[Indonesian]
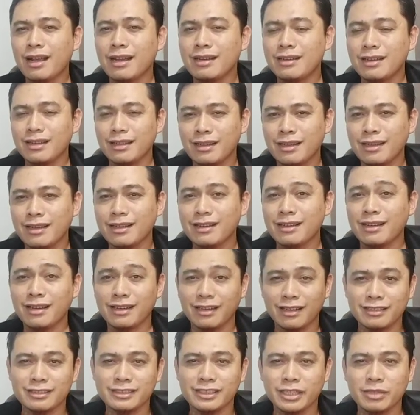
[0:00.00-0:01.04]
adalah
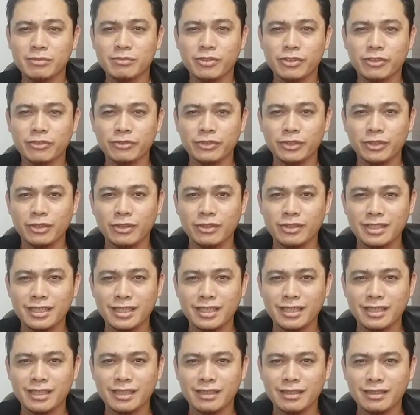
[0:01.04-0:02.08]
karakter
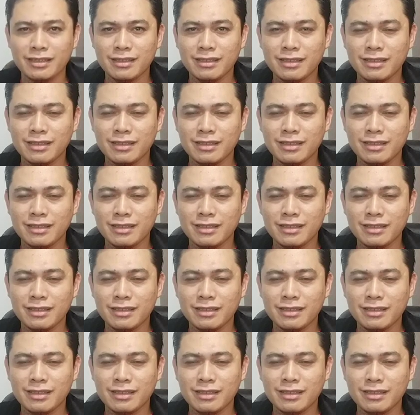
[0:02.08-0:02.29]
morfologi.